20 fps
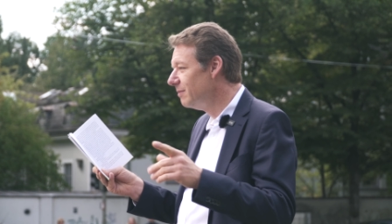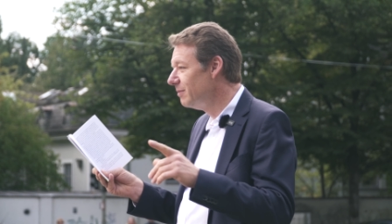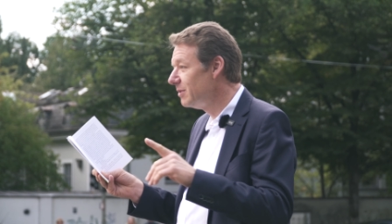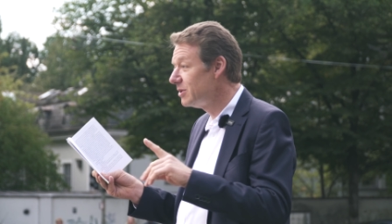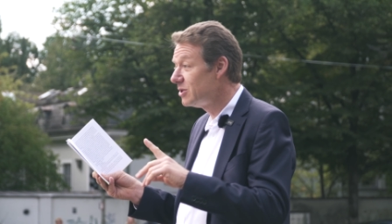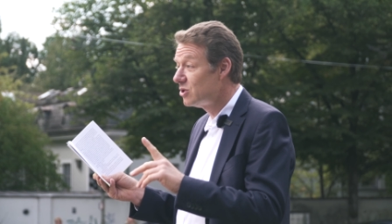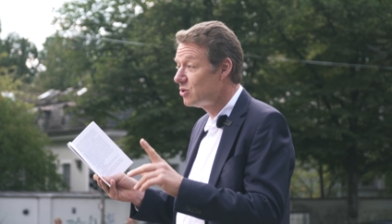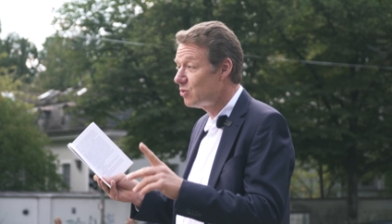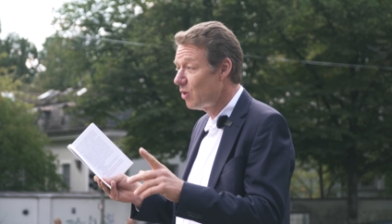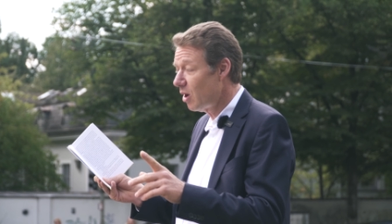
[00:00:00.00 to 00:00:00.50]

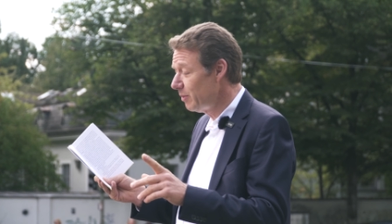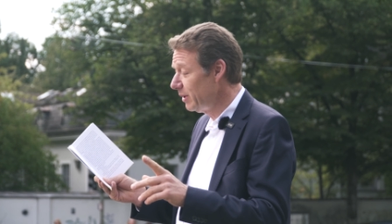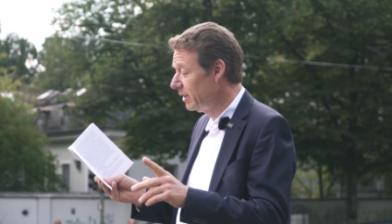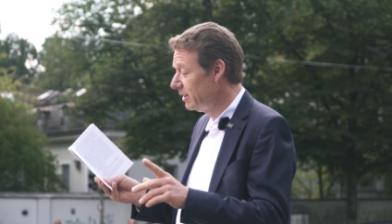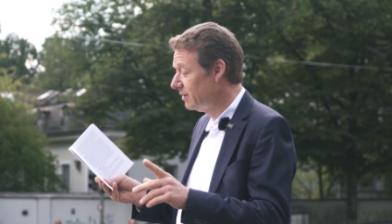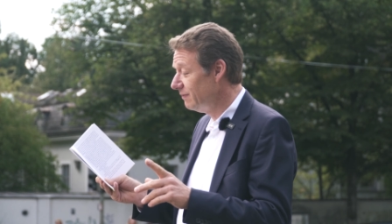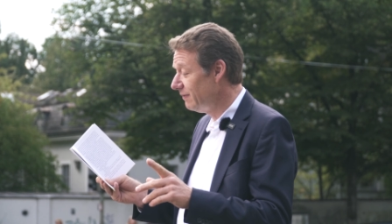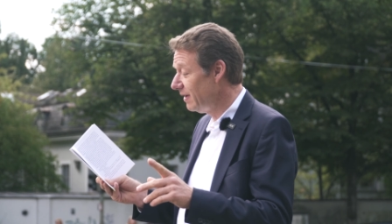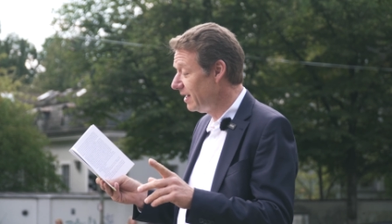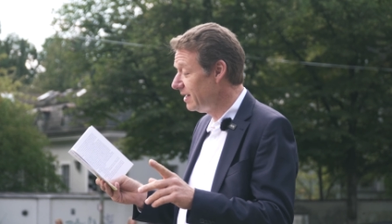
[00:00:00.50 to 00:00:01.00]
Mrs.
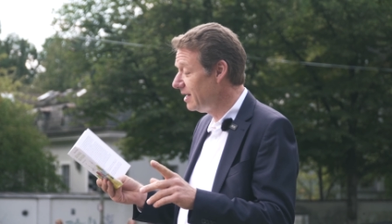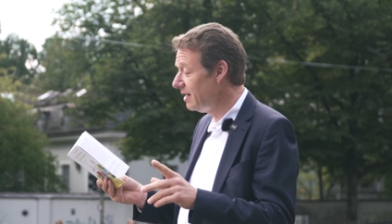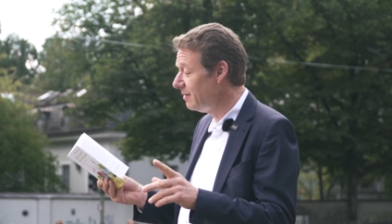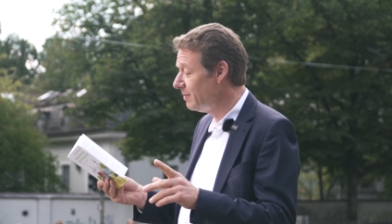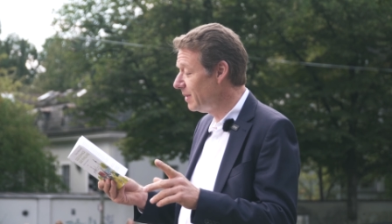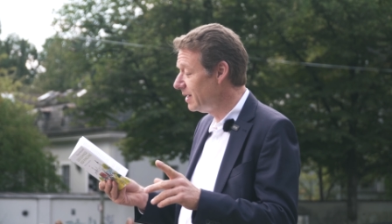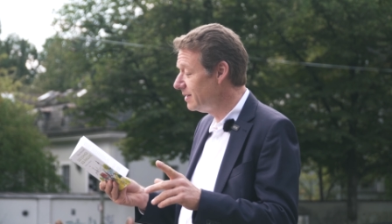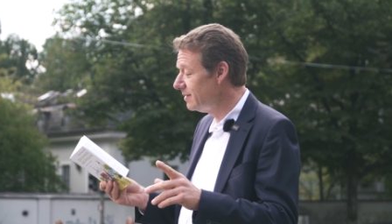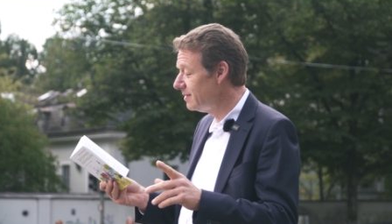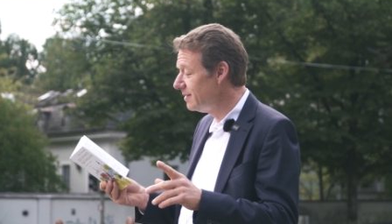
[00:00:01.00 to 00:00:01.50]
Robington war
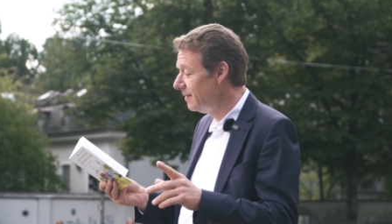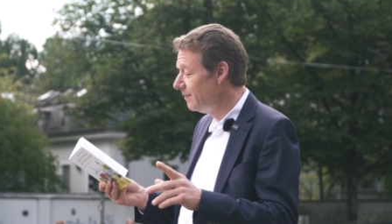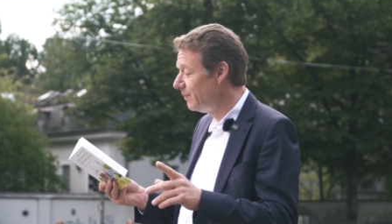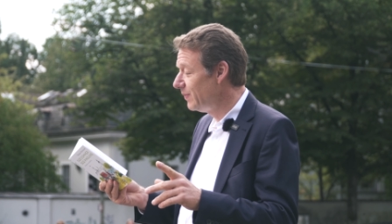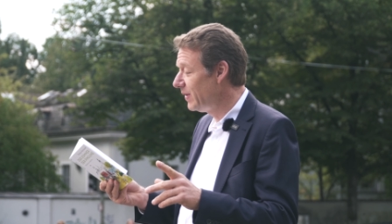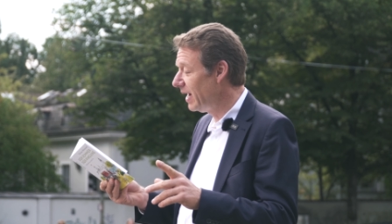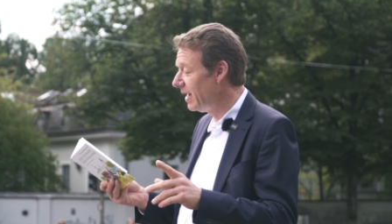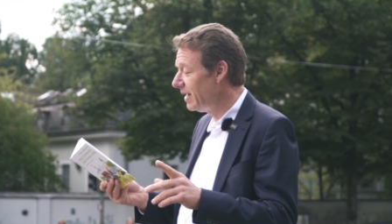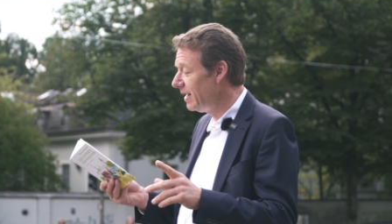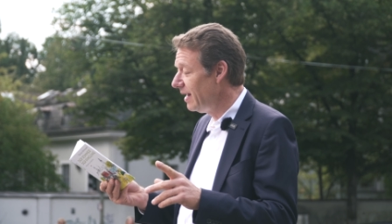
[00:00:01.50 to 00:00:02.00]
niemand,
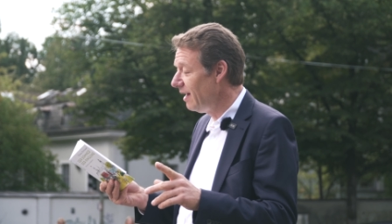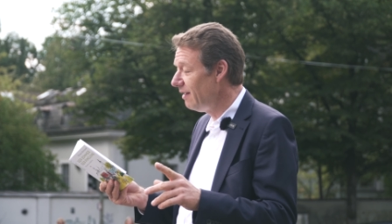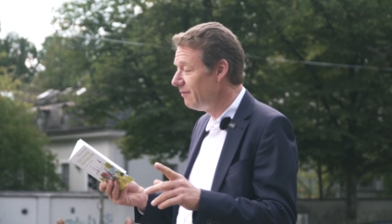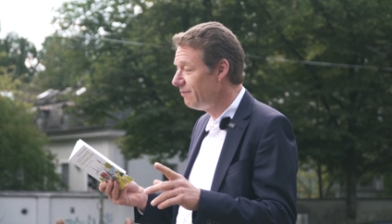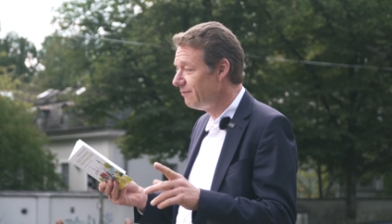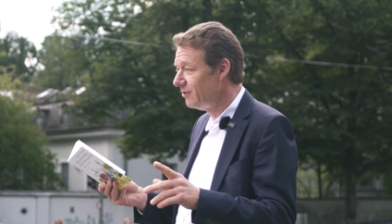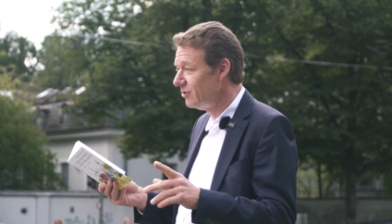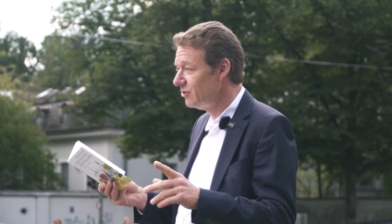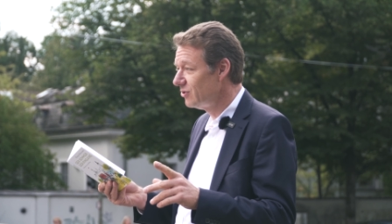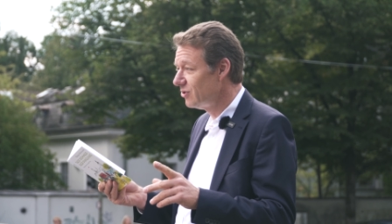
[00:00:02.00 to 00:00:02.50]
der an
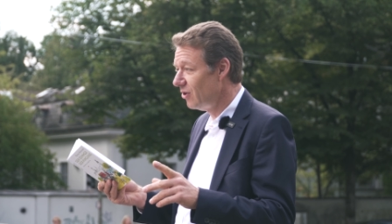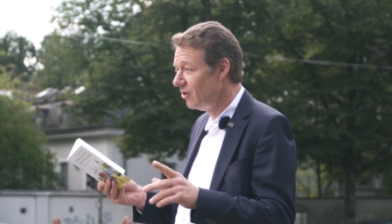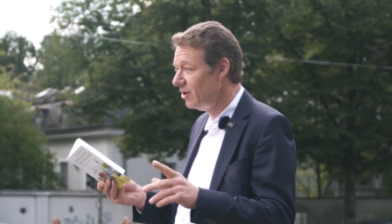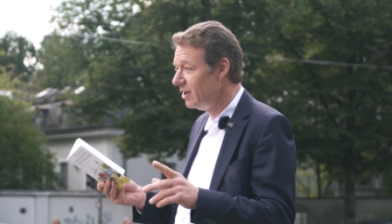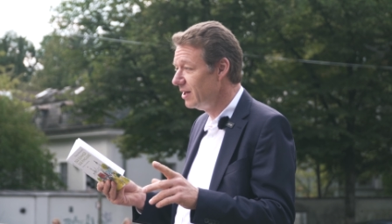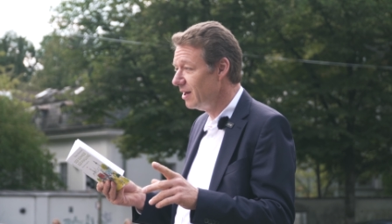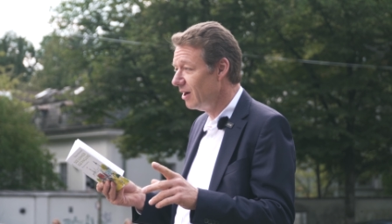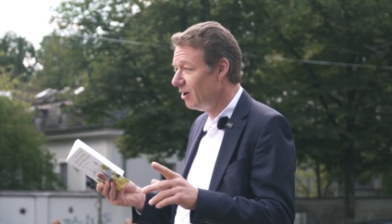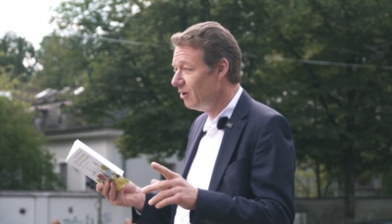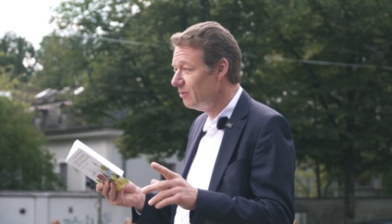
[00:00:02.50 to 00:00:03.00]
Elfen und
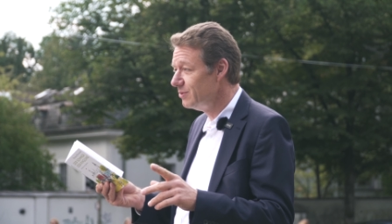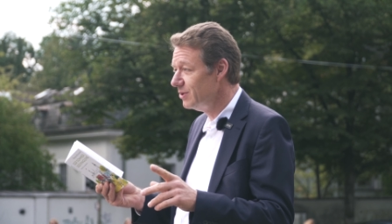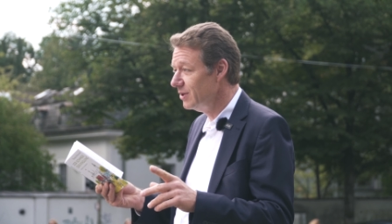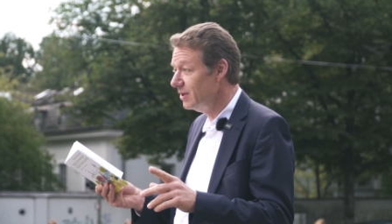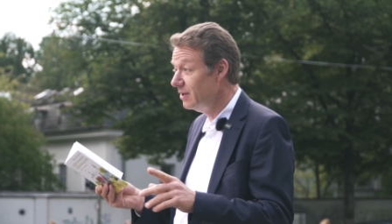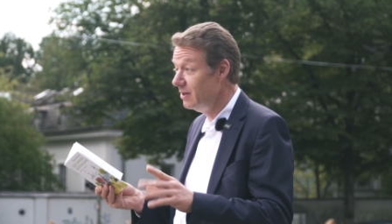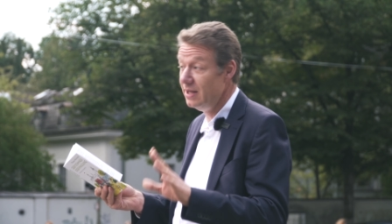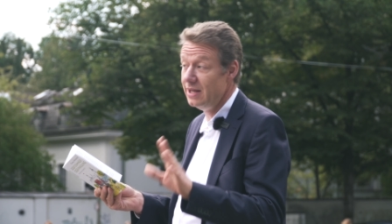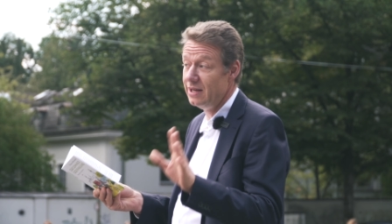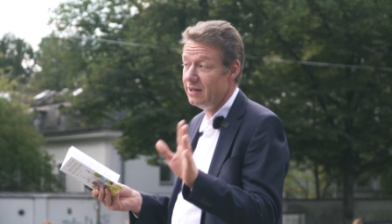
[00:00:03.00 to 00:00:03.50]
Trolle glaubte,
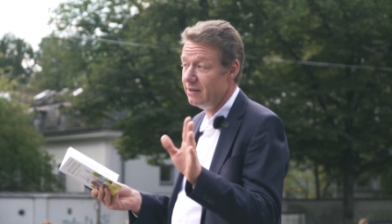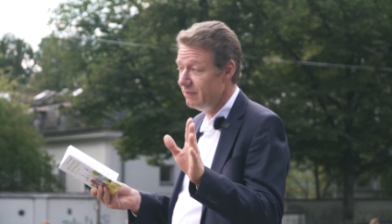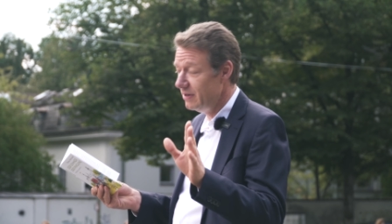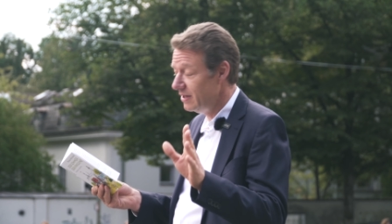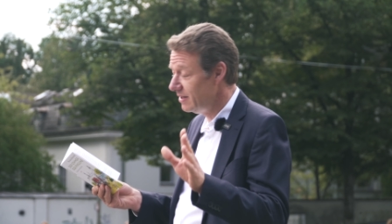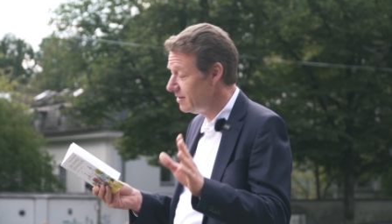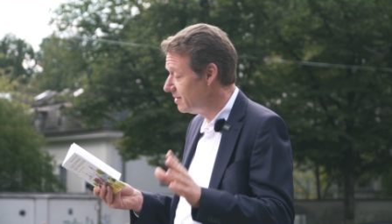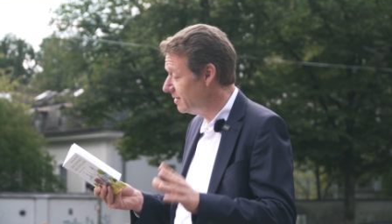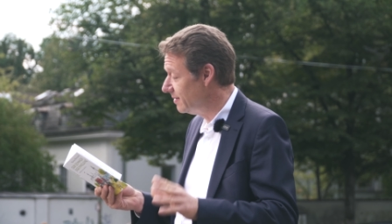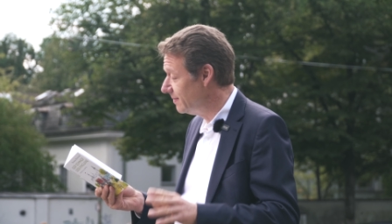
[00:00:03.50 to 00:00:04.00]
nie
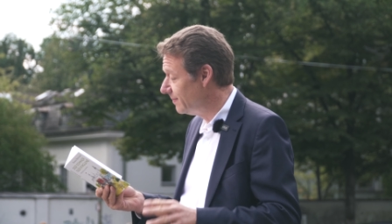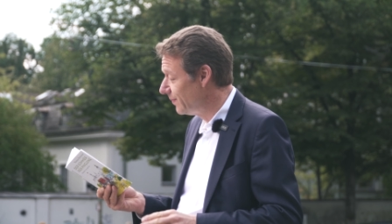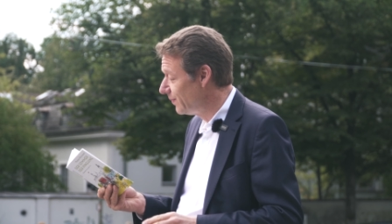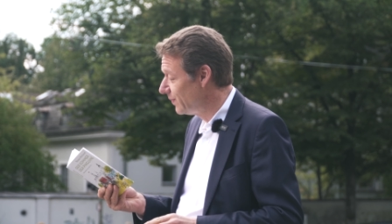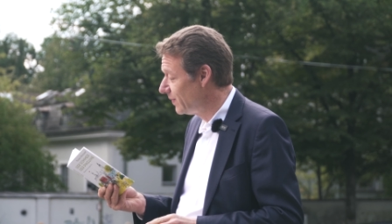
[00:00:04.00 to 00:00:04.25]
gewesen.